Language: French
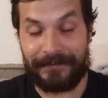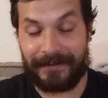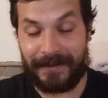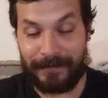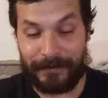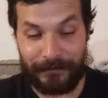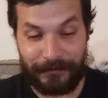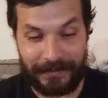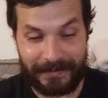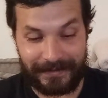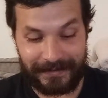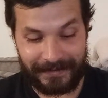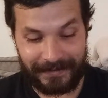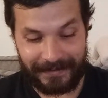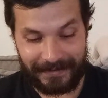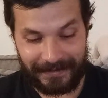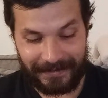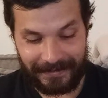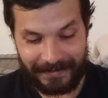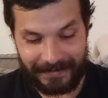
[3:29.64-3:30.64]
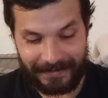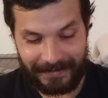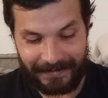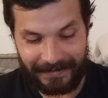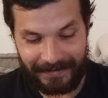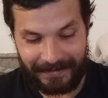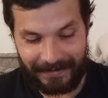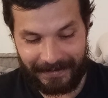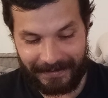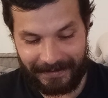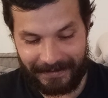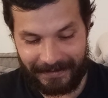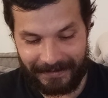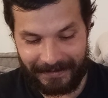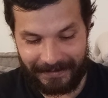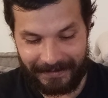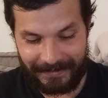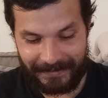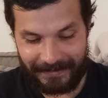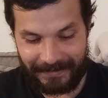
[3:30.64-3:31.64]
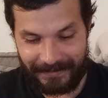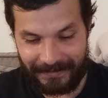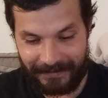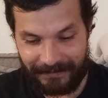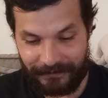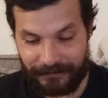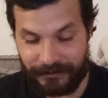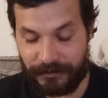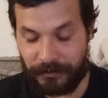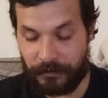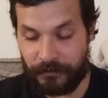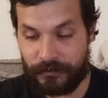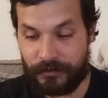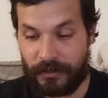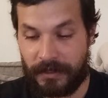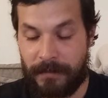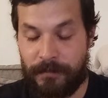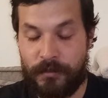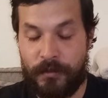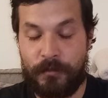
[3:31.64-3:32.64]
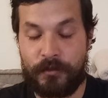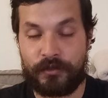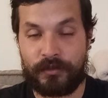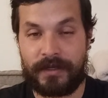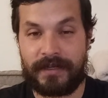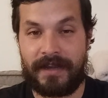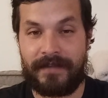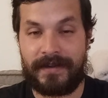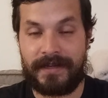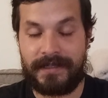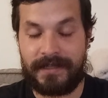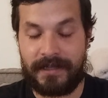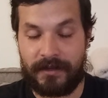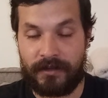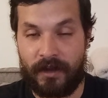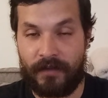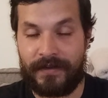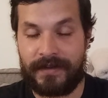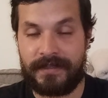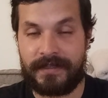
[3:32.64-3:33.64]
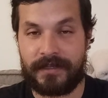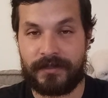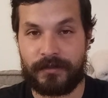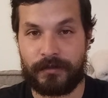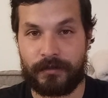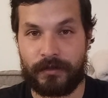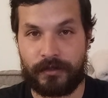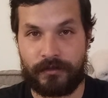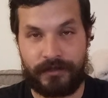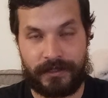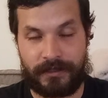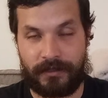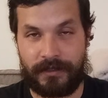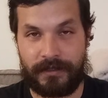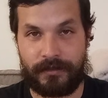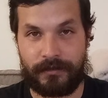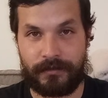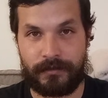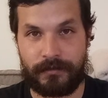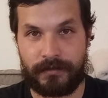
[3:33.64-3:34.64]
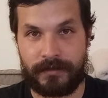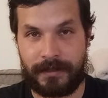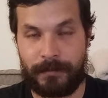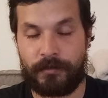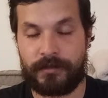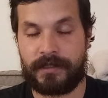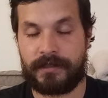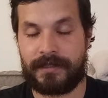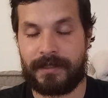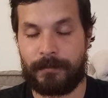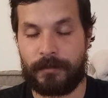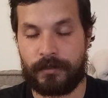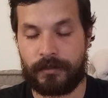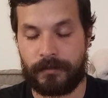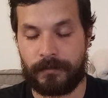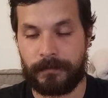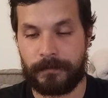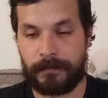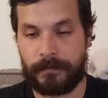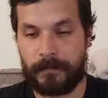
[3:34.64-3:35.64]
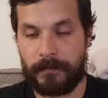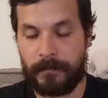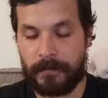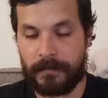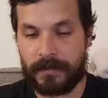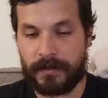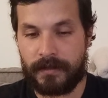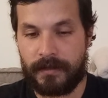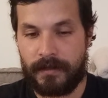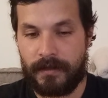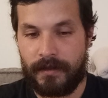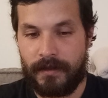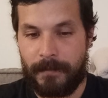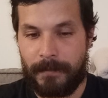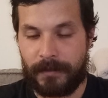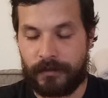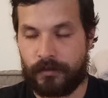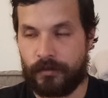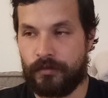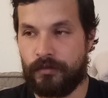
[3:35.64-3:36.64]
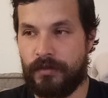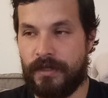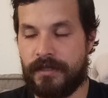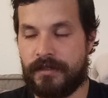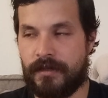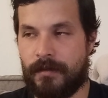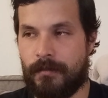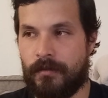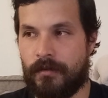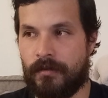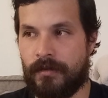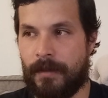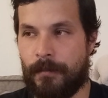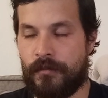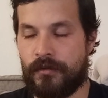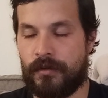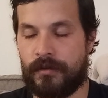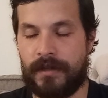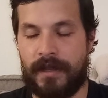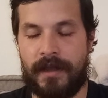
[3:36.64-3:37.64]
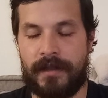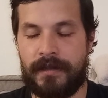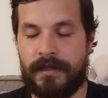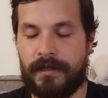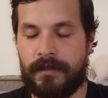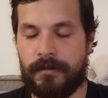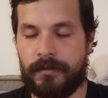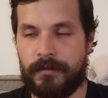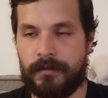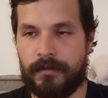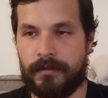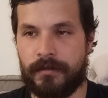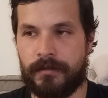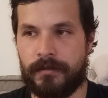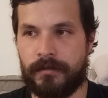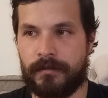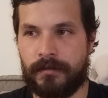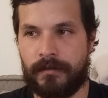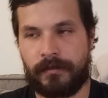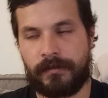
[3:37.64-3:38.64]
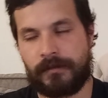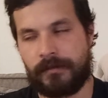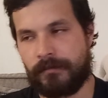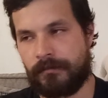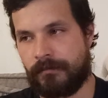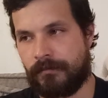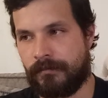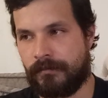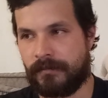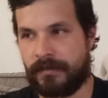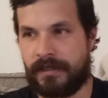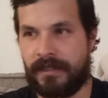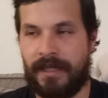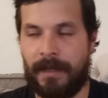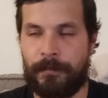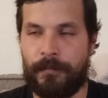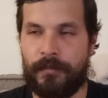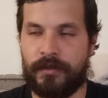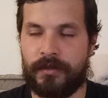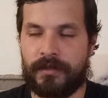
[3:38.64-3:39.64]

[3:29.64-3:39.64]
les femmes, en fait, euh, vous, aurez plus besoin de la leur validation lorsque vous êtes en rétention. C'est pour ça que c'est important. Parce que nous, les hommes, on a, un ego euh, qui,